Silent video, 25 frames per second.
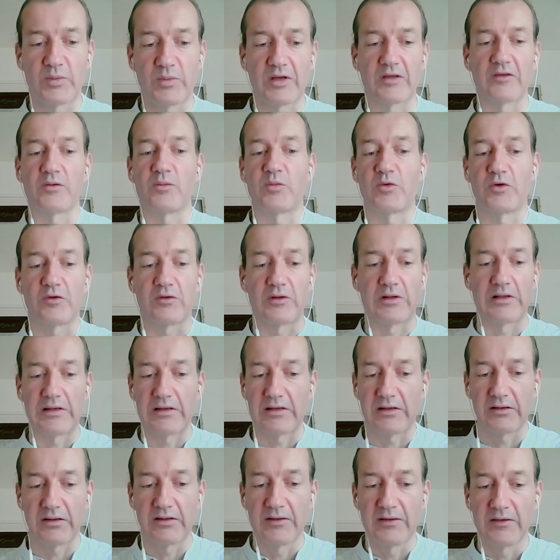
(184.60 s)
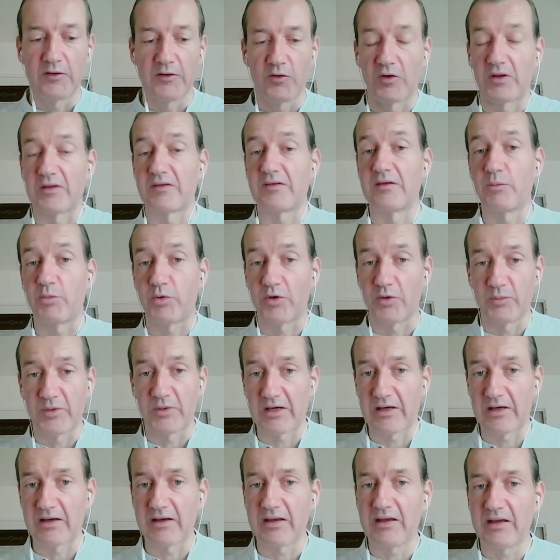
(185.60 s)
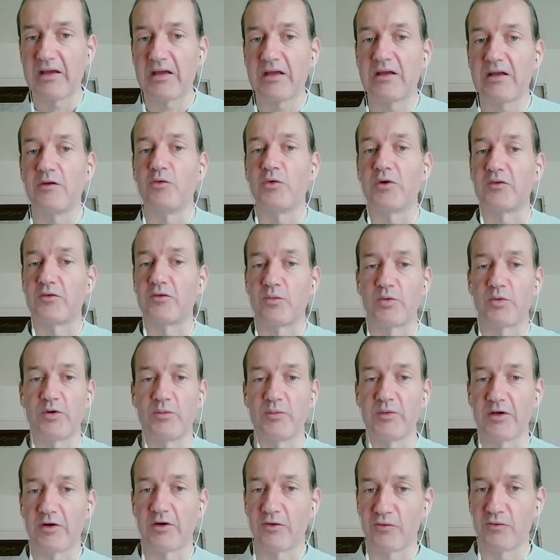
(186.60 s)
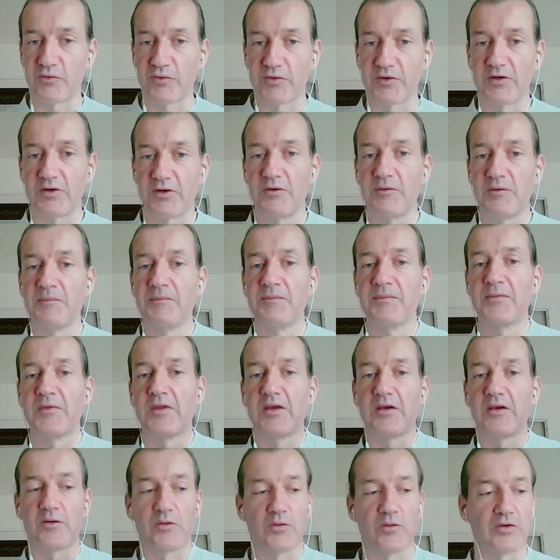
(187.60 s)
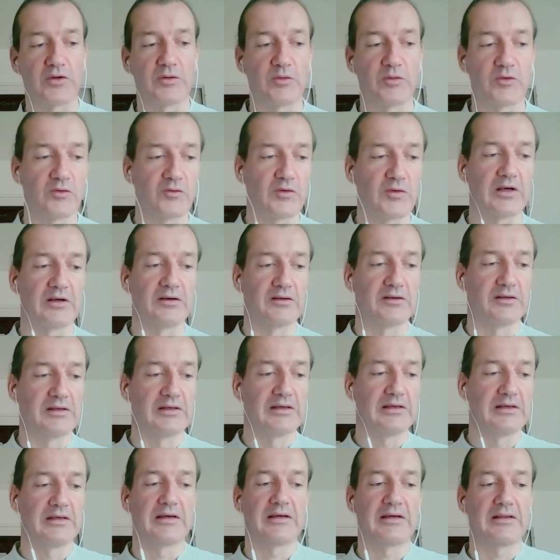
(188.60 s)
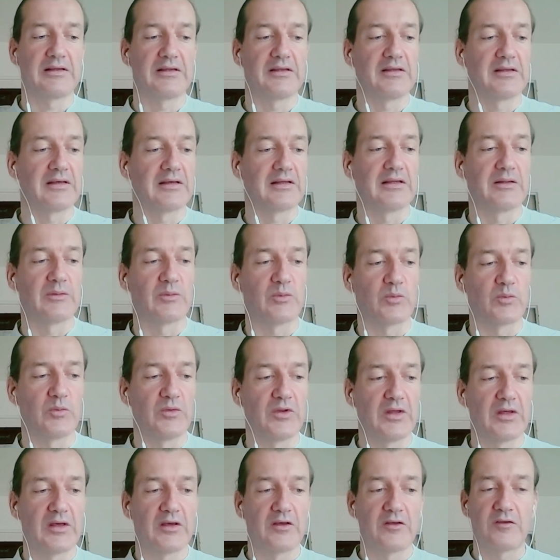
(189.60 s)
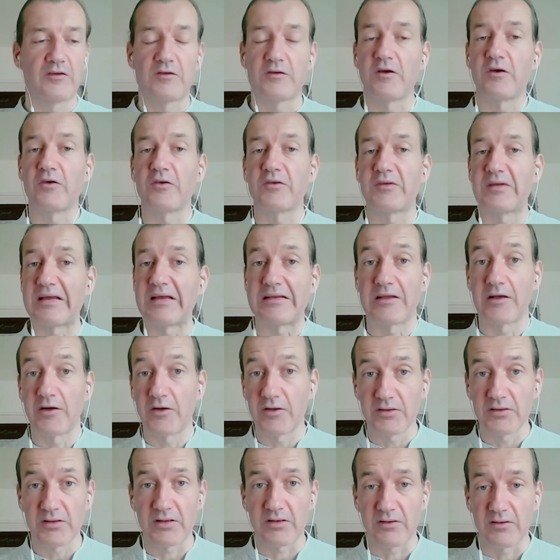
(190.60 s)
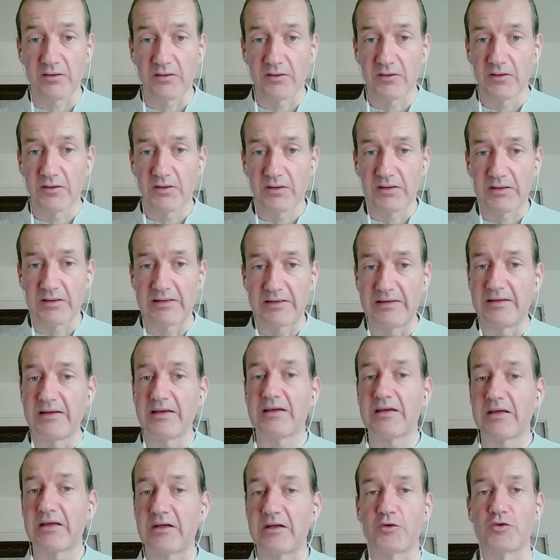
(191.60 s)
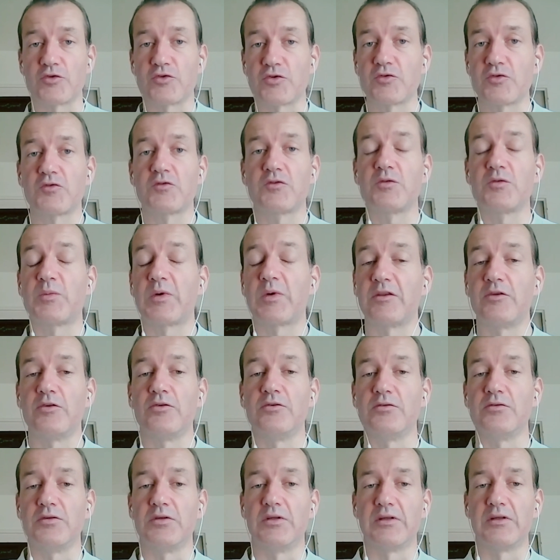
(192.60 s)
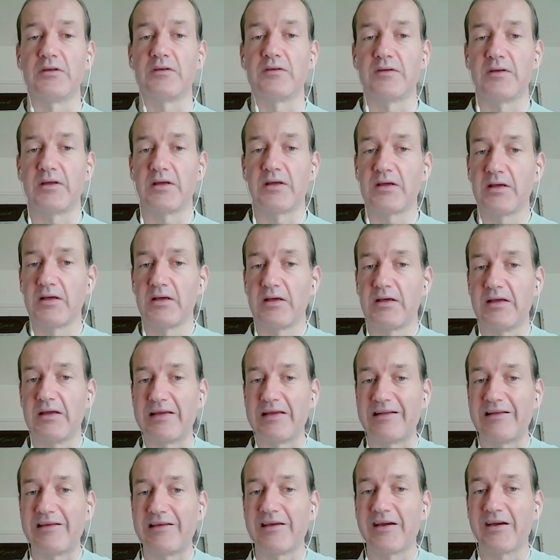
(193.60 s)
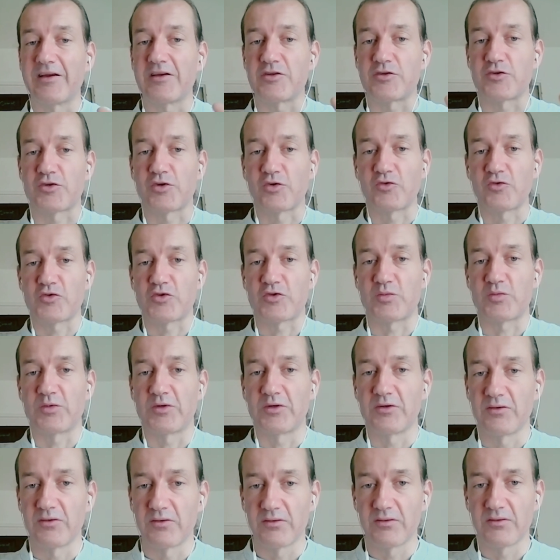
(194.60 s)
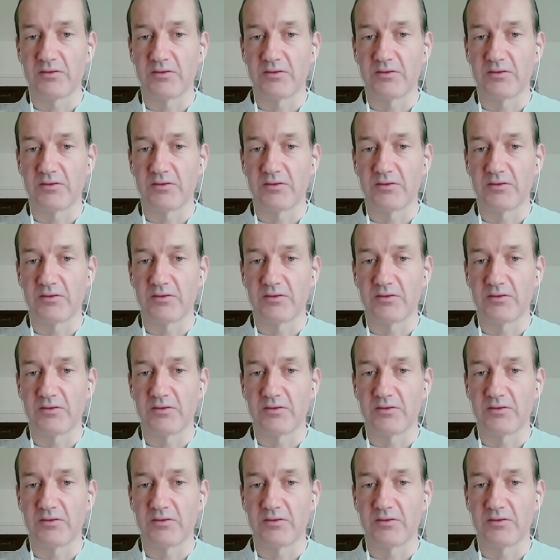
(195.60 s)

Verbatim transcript: par exemple, quand les, à ses premières règles ou à son premier enfant. Voilà, il y a, il y a des, sans attendre qui y ait quelque chose de pathologique. C'est, il y a un changement,